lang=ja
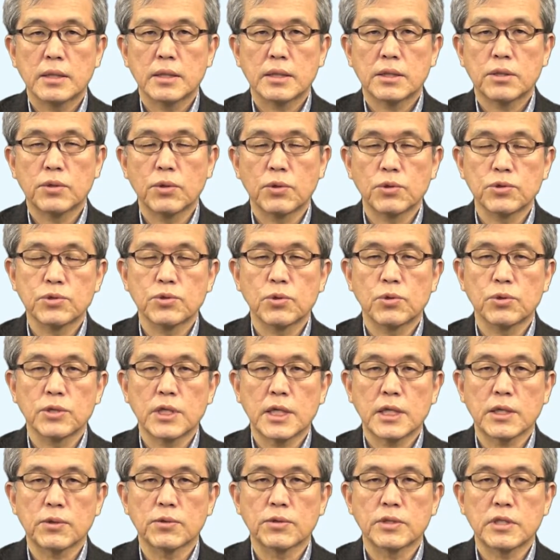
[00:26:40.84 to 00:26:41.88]
協調な
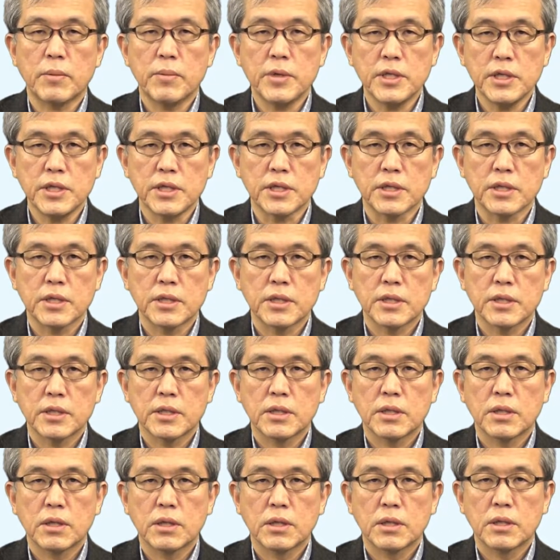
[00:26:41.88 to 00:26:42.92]
どのために
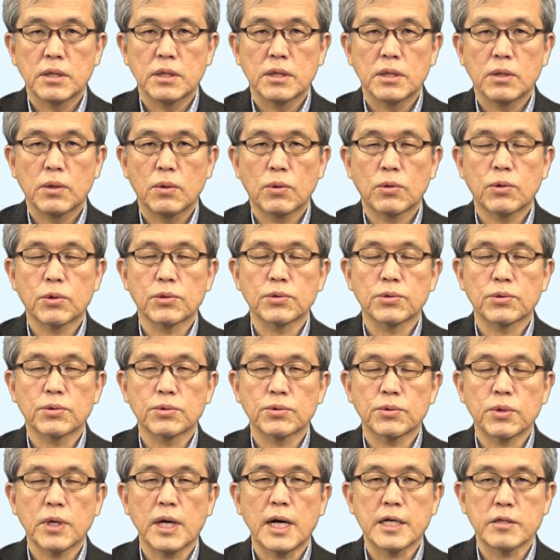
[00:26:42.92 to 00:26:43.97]
起こるこ
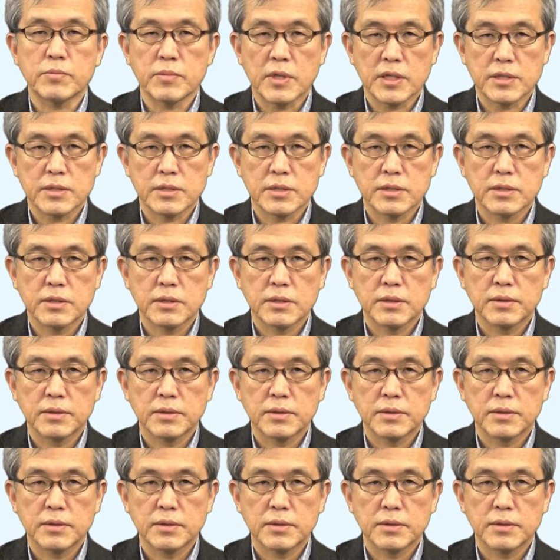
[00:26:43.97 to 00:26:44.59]
とがあります。